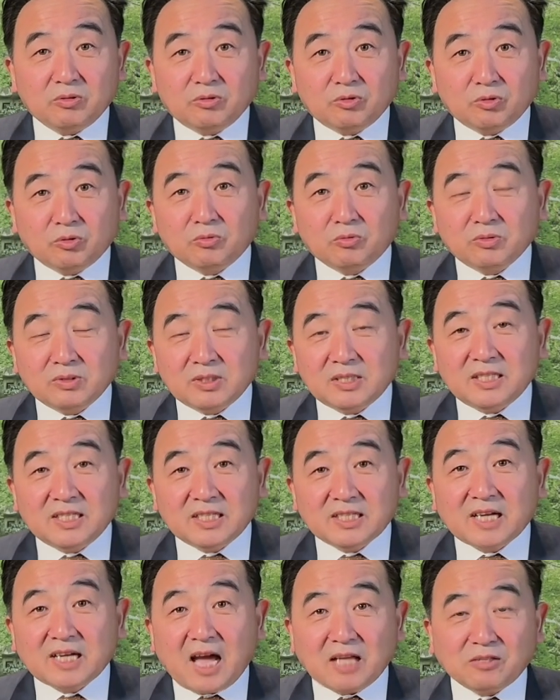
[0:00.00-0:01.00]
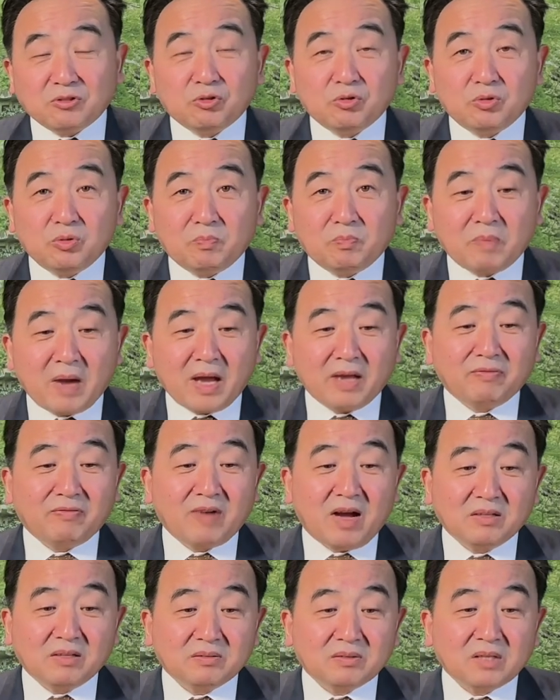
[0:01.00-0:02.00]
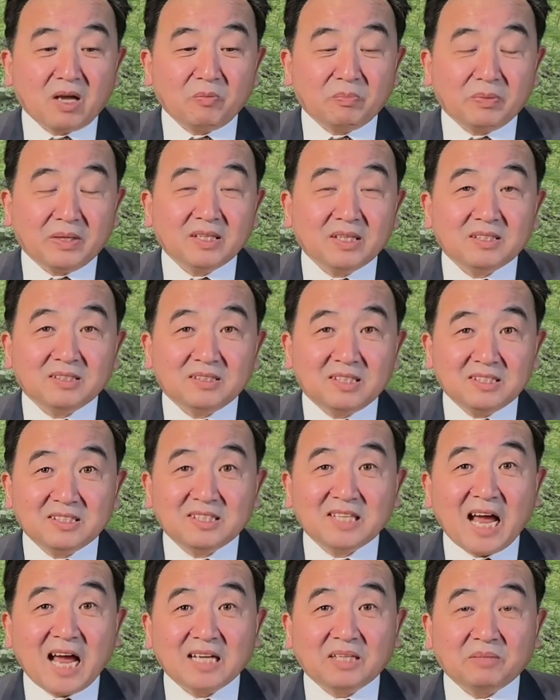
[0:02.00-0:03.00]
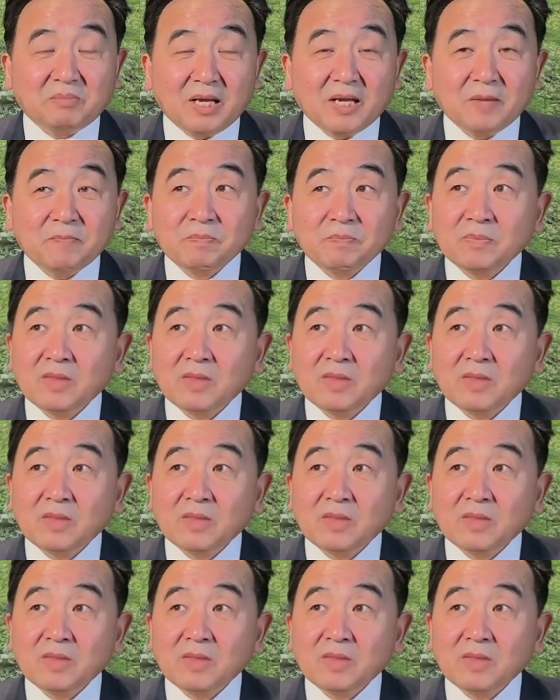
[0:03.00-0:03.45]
朱镕基敢去拜访到别的人家里面，